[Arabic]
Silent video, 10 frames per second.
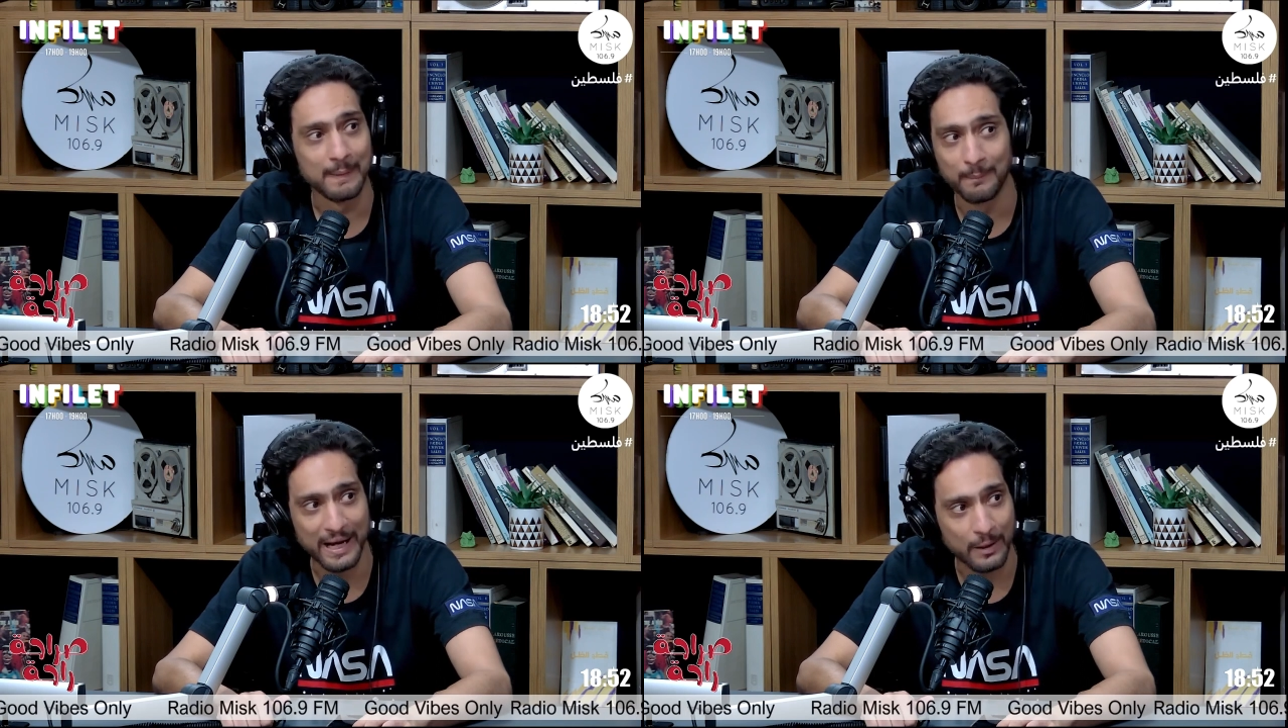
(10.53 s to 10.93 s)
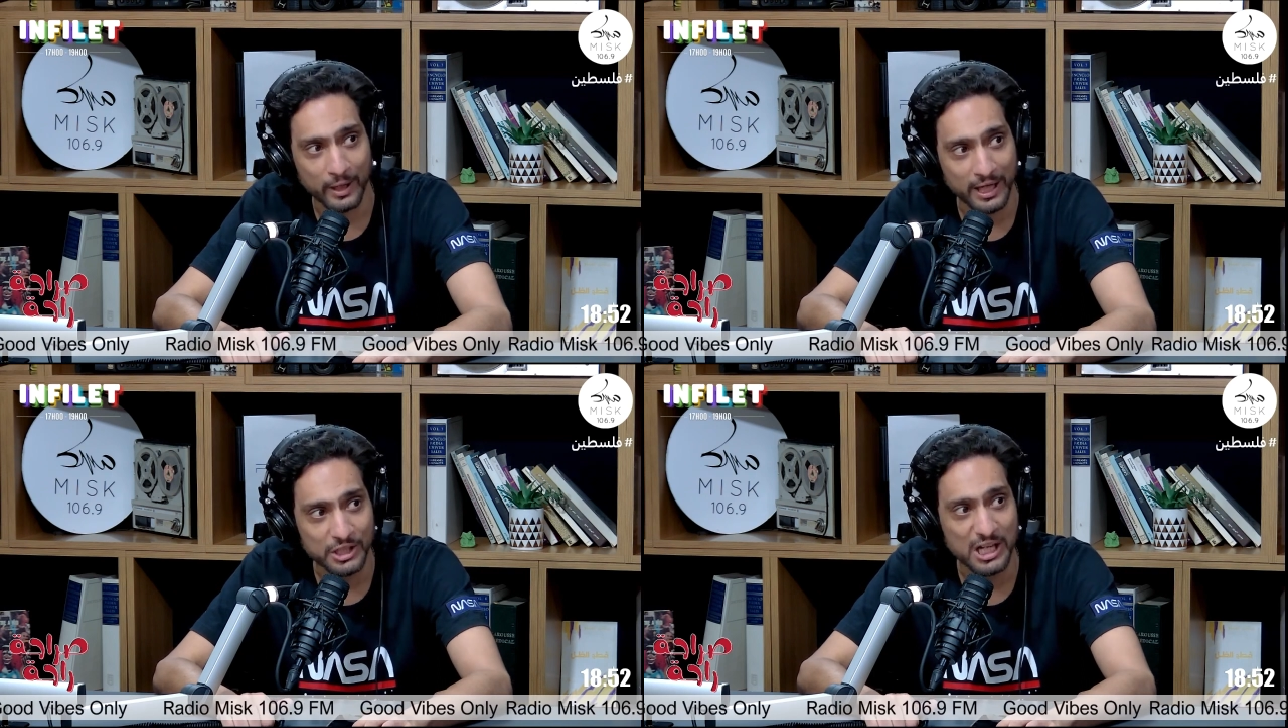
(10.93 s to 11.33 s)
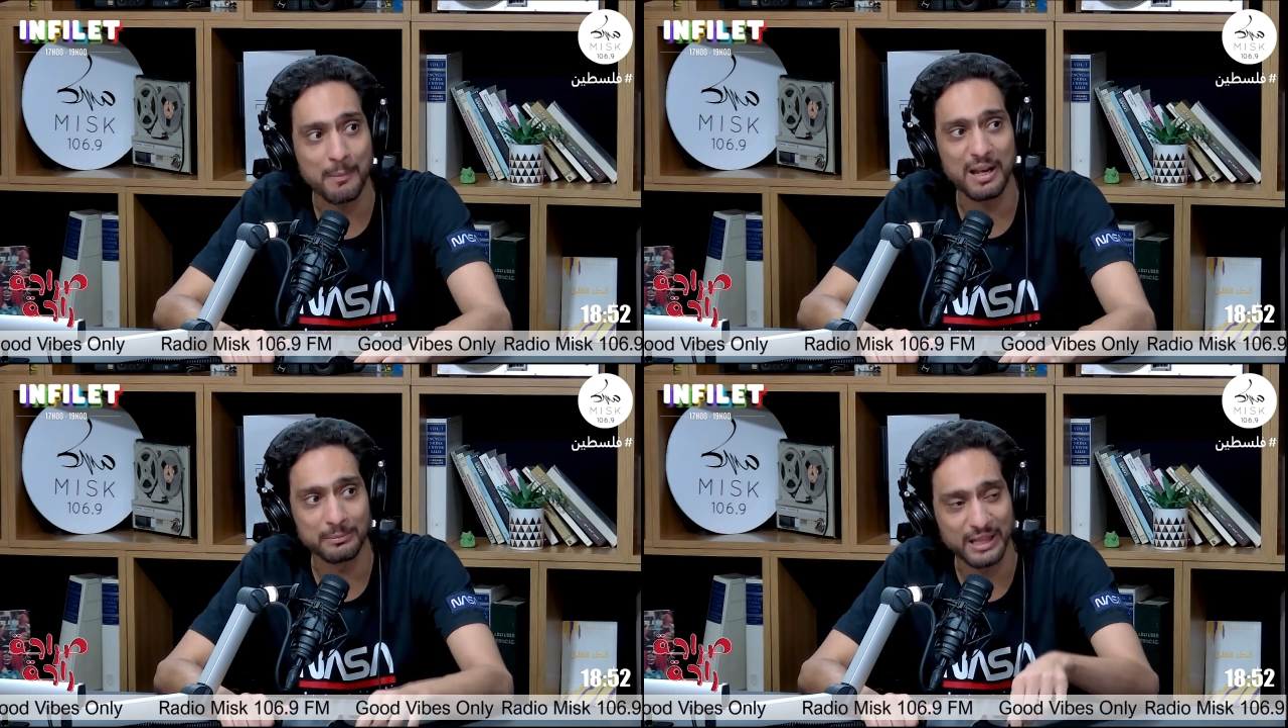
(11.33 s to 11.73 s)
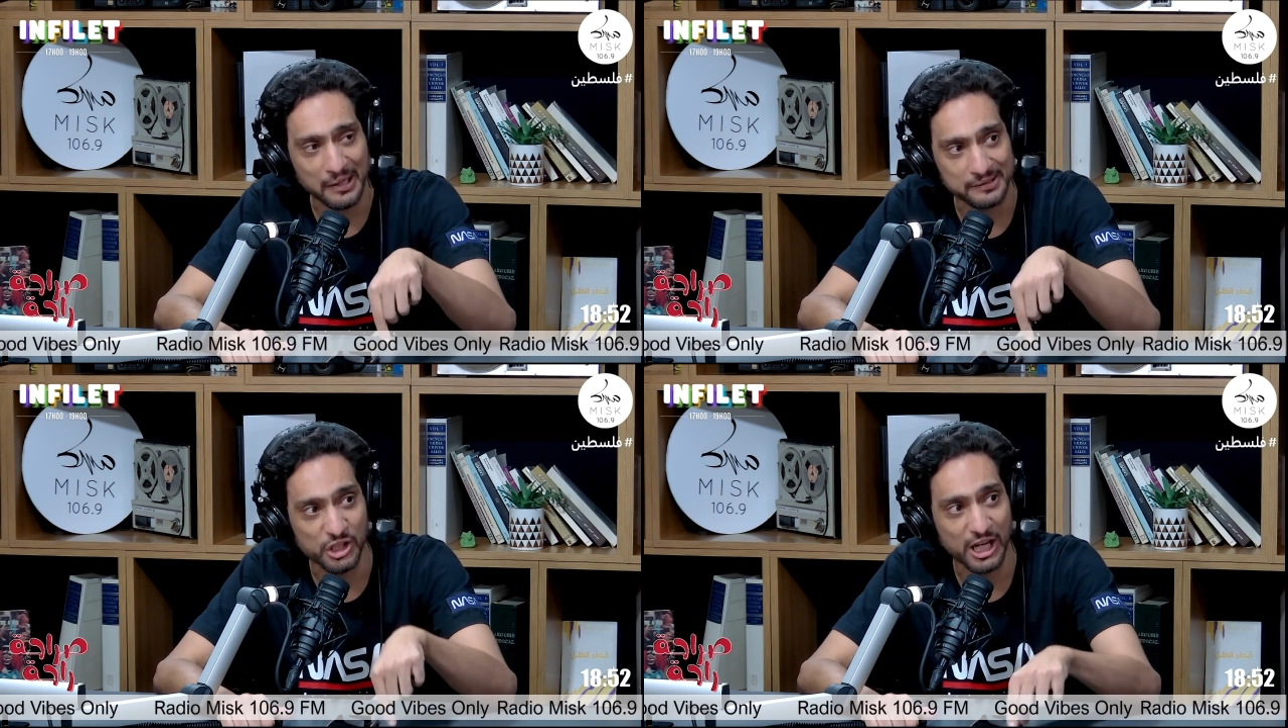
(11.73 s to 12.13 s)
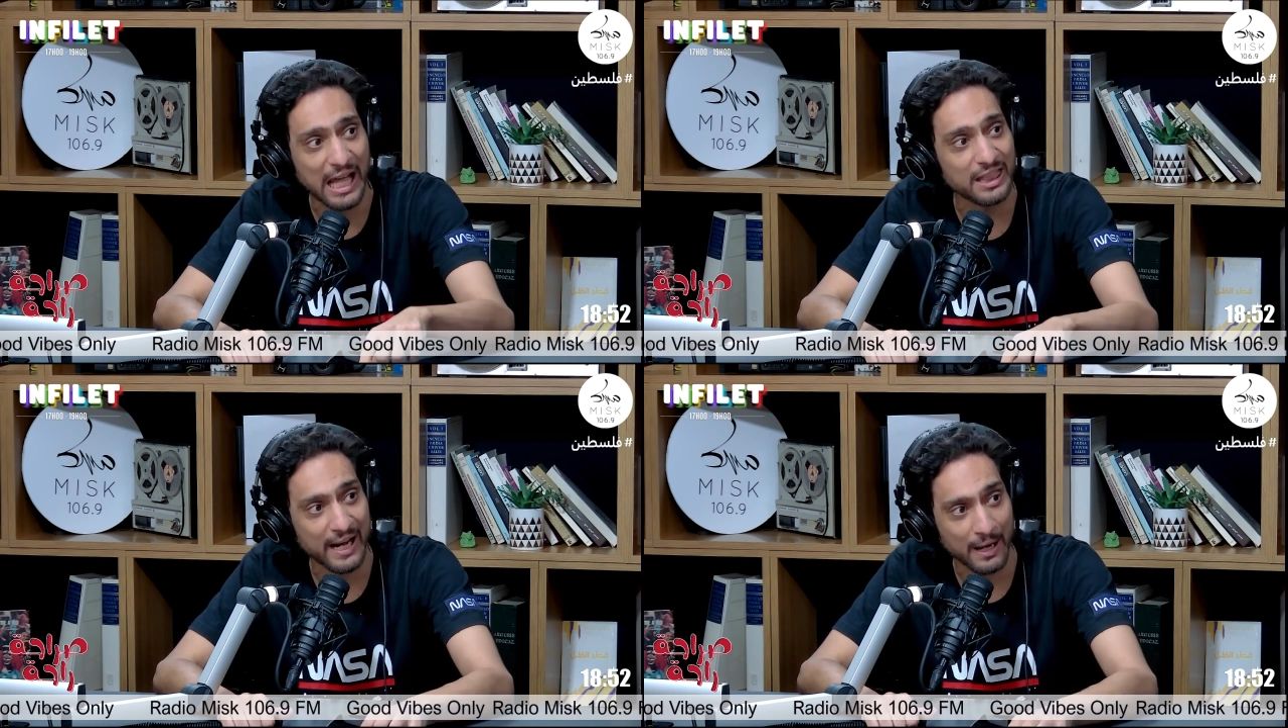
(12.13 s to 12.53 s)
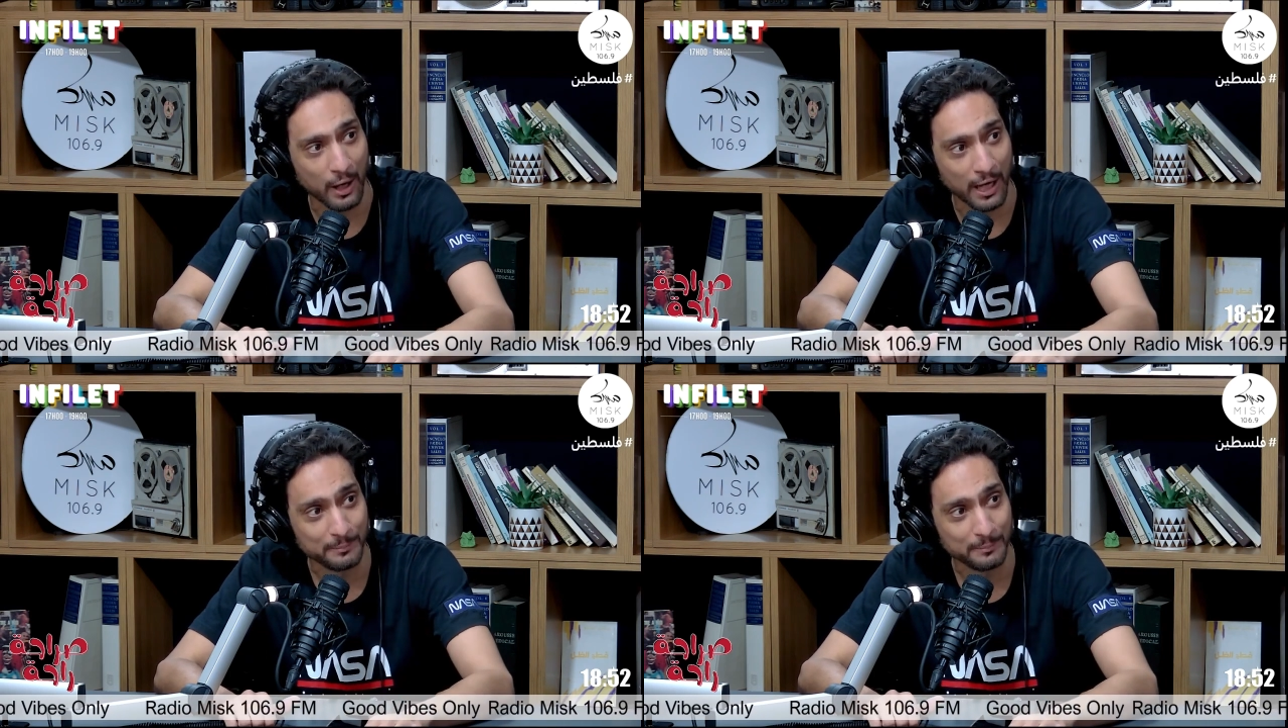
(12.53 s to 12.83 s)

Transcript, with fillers: ما راوهاش امانه مدخل شكحله راوها